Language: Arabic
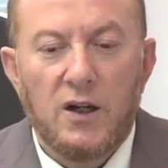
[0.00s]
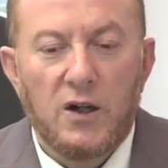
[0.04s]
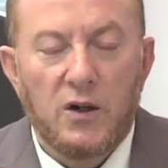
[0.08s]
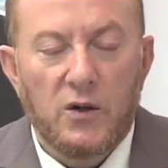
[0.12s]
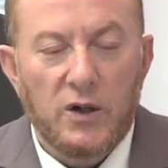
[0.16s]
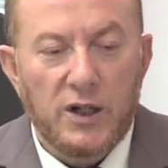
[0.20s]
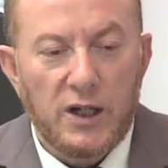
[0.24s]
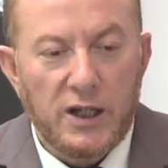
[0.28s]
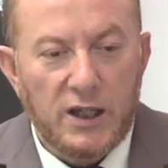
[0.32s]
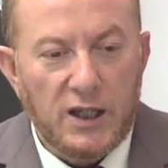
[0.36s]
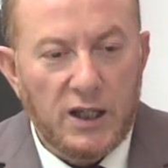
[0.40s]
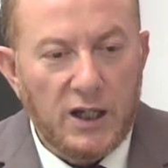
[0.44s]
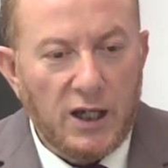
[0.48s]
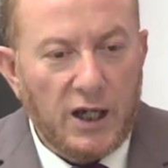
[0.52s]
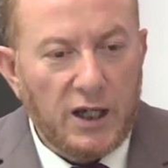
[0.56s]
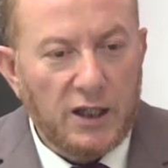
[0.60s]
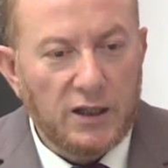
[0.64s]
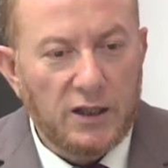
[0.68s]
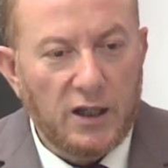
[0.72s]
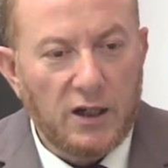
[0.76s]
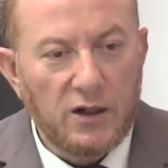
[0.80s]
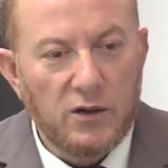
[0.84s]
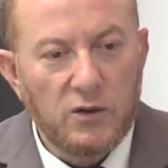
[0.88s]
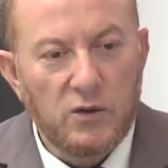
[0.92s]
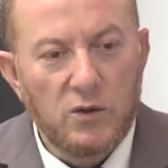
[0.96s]
ولكن
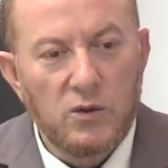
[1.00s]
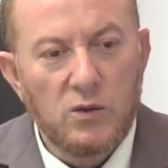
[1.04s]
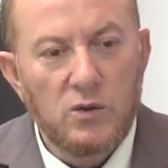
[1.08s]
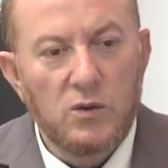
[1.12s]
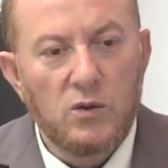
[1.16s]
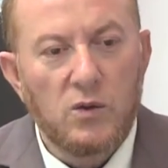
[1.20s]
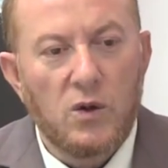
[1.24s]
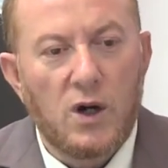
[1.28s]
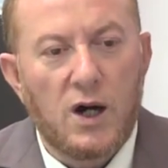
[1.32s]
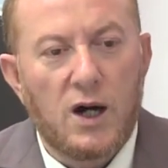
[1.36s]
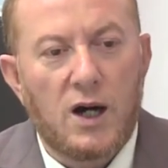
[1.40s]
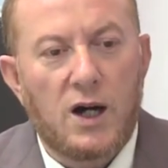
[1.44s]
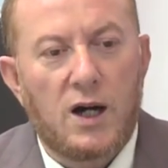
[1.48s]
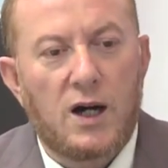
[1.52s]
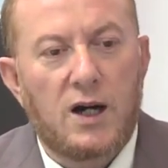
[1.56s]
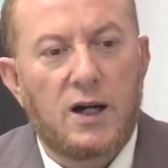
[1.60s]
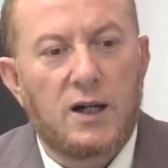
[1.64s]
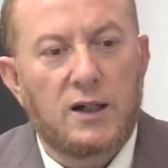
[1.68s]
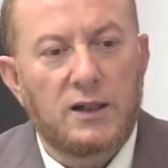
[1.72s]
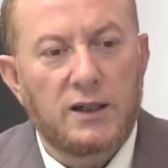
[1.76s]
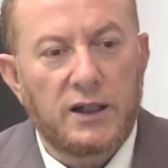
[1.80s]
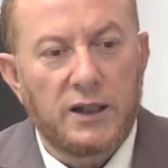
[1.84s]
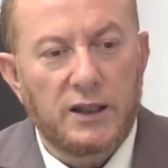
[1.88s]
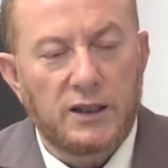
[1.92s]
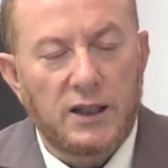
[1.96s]
أيضا هو
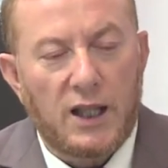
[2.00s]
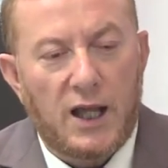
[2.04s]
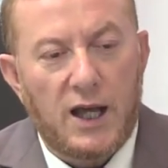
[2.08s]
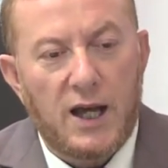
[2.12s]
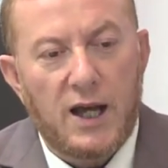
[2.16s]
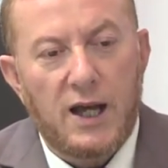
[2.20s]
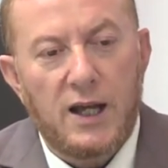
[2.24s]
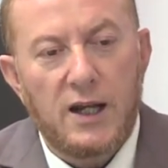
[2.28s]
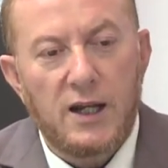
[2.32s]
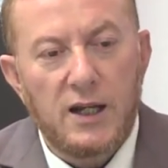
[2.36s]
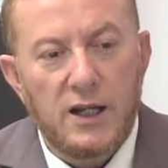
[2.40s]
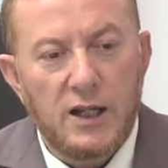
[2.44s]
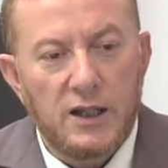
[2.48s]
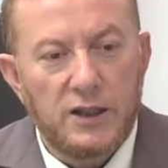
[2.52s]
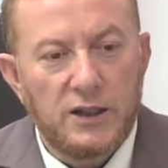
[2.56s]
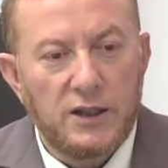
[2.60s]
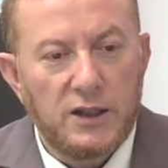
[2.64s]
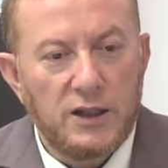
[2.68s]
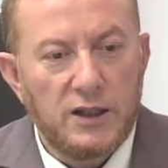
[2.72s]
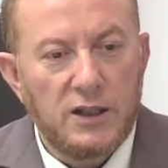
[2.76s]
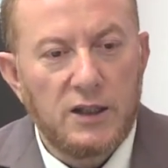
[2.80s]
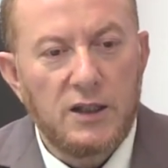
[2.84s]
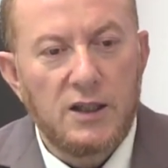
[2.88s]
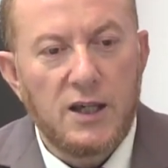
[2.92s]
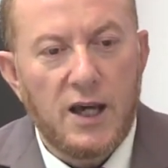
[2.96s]
قطاع
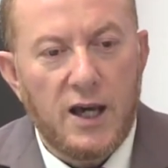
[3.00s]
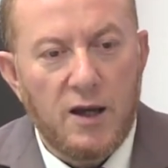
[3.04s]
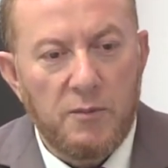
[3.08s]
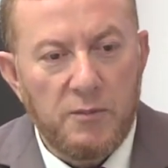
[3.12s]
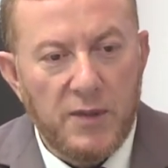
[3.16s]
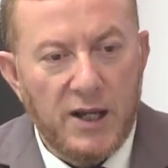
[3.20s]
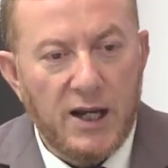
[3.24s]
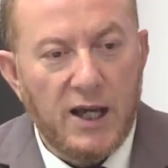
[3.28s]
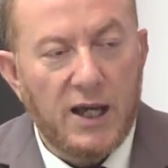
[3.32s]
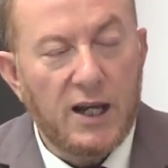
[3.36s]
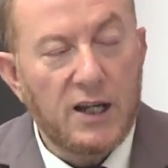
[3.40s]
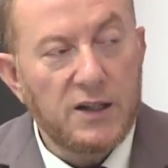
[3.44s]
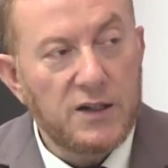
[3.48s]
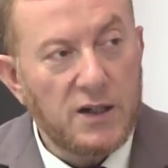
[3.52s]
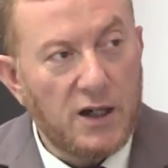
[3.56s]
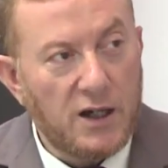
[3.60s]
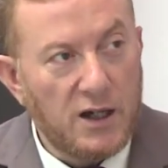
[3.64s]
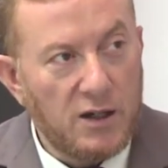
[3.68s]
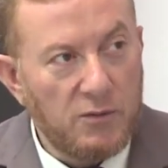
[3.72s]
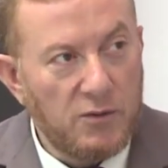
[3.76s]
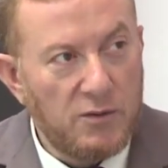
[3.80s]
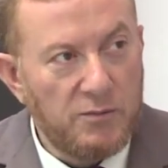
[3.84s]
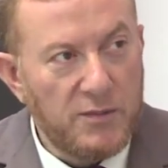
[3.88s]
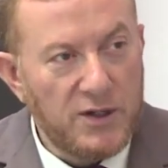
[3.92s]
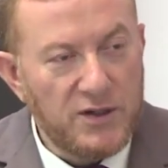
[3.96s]
الذي يعمل على
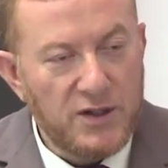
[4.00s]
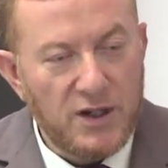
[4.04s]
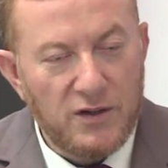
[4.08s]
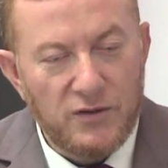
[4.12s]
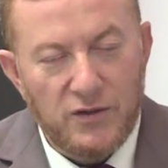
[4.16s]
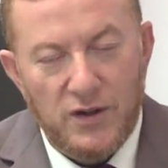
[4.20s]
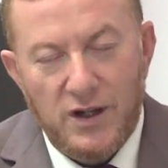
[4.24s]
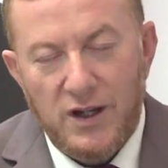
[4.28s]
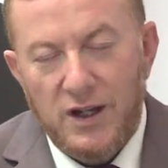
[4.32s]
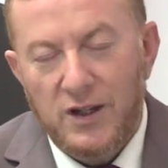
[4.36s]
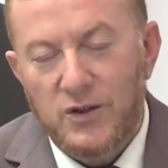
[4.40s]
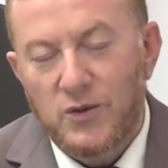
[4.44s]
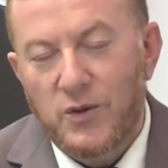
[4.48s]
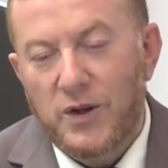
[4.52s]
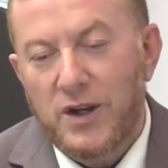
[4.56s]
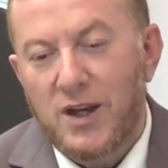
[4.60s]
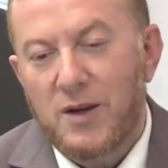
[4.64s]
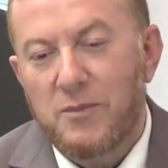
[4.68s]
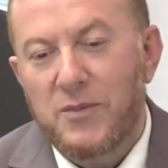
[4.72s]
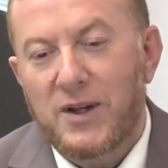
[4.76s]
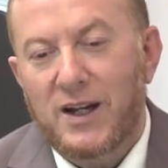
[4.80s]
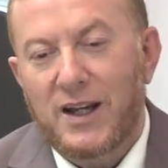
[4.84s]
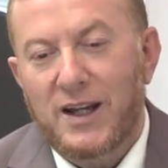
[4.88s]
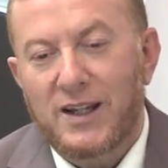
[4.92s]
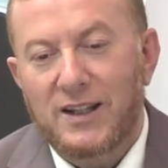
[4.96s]
تقريب المسافات
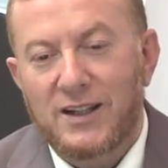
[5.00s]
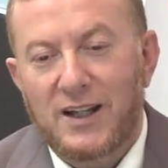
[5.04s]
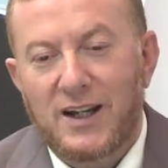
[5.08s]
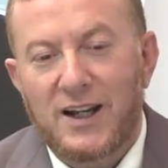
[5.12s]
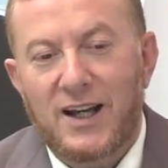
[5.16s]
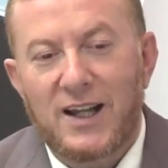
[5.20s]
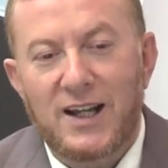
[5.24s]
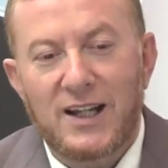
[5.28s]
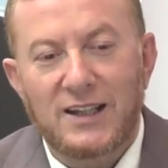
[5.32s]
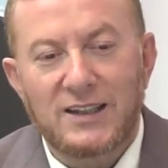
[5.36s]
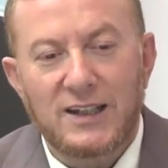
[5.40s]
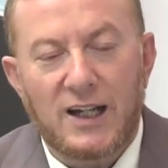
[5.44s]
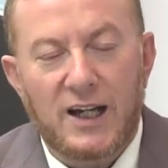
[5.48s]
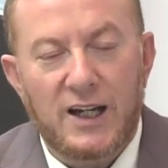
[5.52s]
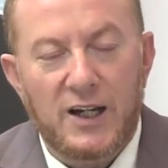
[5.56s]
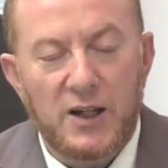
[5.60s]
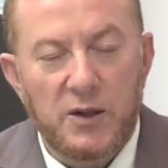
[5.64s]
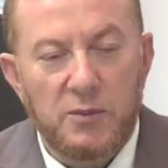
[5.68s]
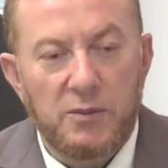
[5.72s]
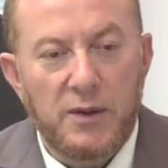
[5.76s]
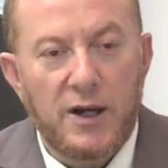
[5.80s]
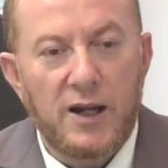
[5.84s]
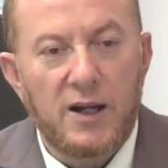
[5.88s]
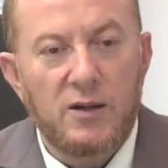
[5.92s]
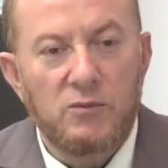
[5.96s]
ويعمل أيضا على
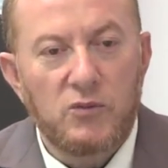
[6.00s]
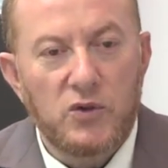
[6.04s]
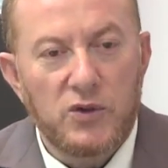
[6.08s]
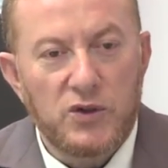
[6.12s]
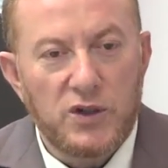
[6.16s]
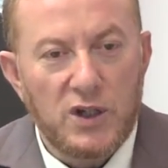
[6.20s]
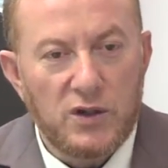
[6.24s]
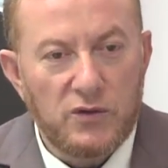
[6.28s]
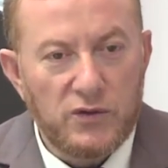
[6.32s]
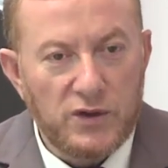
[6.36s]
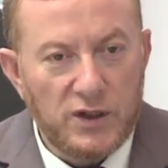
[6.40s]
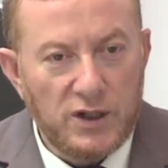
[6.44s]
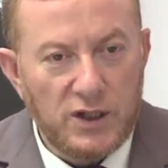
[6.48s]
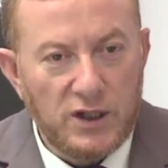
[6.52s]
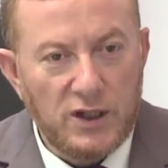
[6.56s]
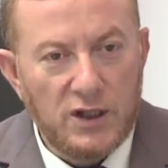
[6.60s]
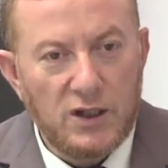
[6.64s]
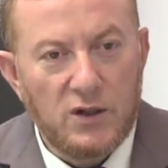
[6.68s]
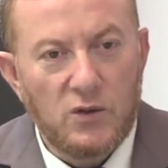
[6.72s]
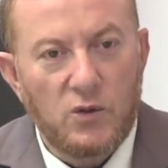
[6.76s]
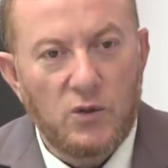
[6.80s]
تقريب المسافرين